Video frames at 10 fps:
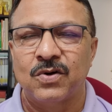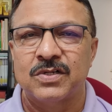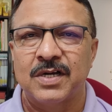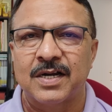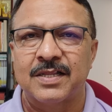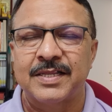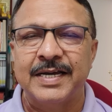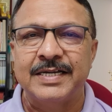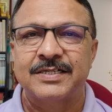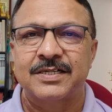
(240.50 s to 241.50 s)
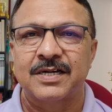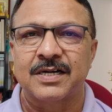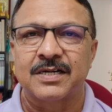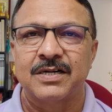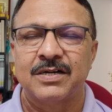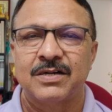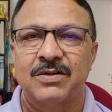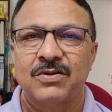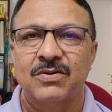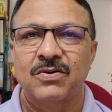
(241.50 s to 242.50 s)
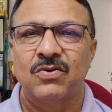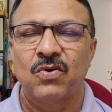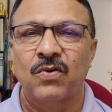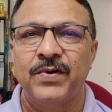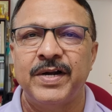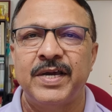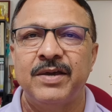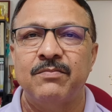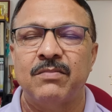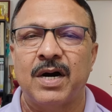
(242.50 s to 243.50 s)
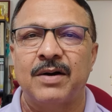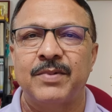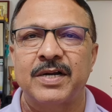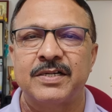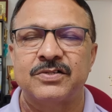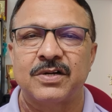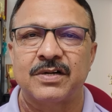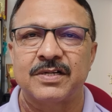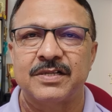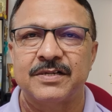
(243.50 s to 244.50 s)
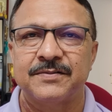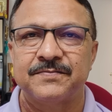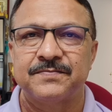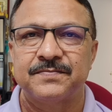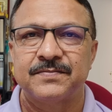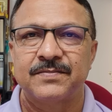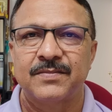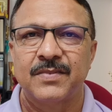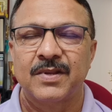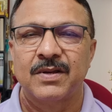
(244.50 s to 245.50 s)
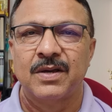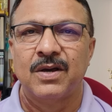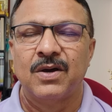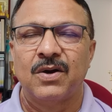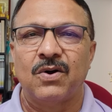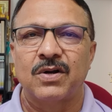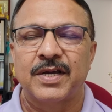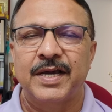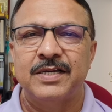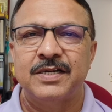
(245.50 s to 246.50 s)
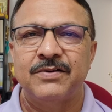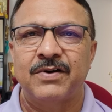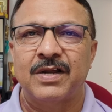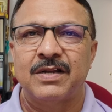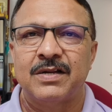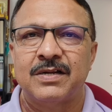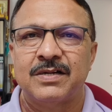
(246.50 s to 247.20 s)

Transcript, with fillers: 2023 तक कोविड की महामारी चल रही थी और केजरीवाल